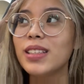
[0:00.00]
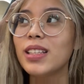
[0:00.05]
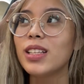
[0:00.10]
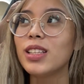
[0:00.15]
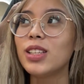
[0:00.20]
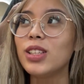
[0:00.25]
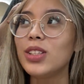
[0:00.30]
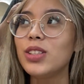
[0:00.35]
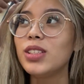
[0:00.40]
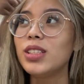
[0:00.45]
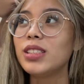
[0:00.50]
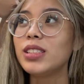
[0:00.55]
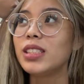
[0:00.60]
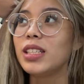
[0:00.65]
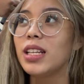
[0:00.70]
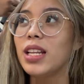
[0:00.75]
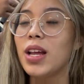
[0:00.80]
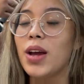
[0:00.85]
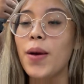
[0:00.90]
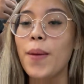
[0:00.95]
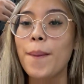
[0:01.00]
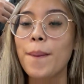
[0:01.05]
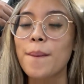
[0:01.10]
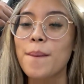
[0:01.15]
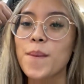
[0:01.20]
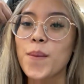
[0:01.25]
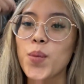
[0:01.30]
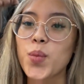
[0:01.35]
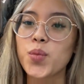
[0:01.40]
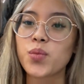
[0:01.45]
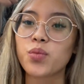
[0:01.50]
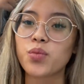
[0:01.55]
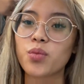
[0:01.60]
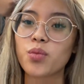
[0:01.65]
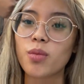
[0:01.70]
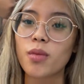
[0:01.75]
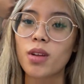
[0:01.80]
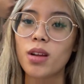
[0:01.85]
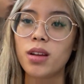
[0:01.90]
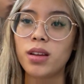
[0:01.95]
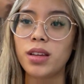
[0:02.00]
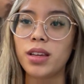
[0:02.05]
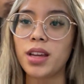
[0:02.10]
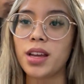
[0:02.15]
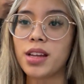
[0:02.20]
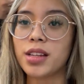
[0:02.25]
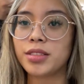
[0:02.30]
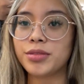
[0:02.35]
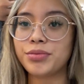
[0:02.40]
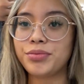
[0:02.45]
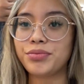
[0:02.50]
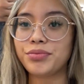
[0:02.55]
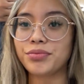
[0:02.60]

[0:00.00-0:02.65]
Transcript: Ano Tatlo sila. Ayan.